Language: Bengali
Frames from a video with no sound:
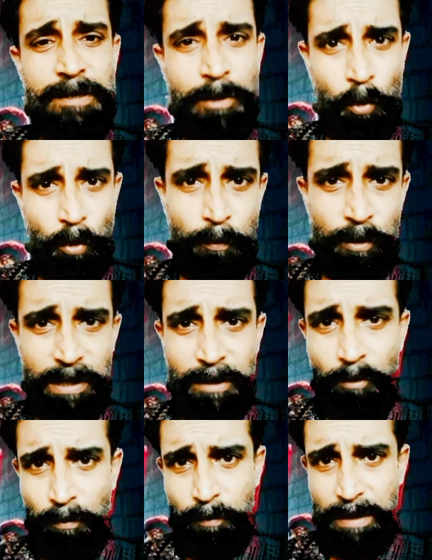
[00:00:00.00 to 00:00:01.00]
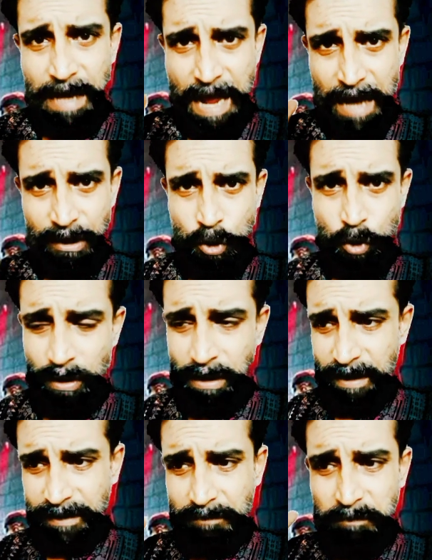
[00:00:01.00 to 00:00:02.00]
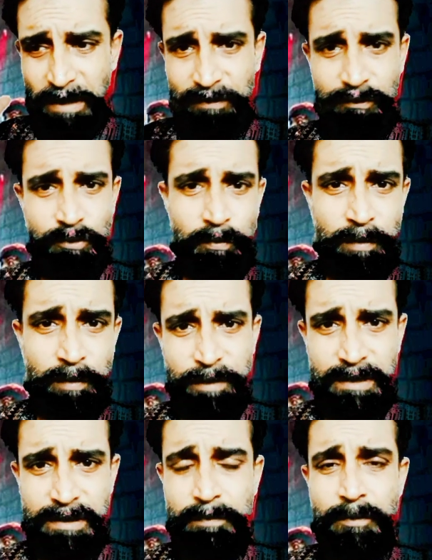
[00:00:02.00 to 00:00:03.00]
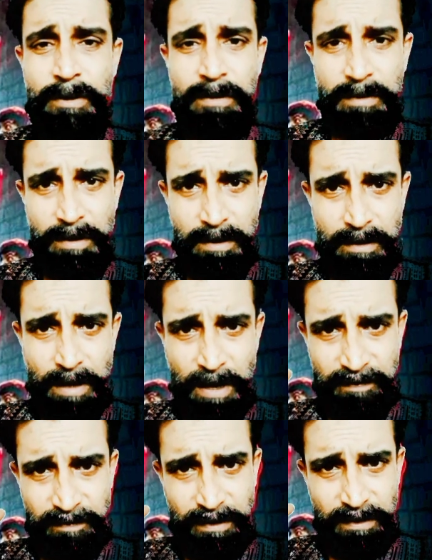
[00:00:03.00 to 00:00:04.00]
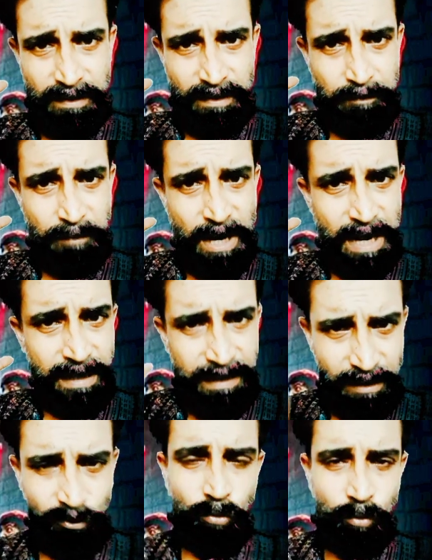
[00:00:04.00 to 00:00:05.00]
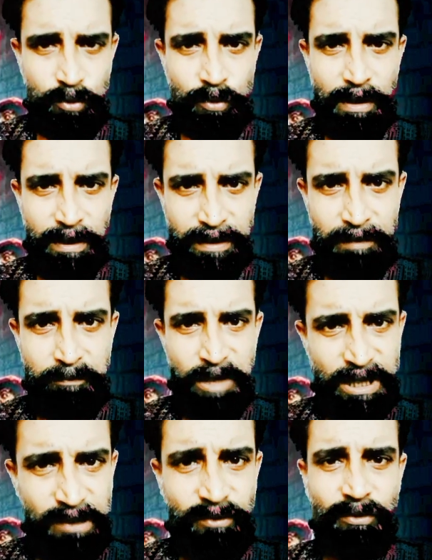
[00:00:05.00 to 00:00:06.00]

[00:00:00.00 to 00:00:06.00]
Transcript: যে গল্পটা এই গল্পটা অ্যাকচুয়ালি একটা বাস্তবিক প্রেক্ষাপট আজ থেকে প্রায় দেড়শো বছর আগে ব্রিটিশ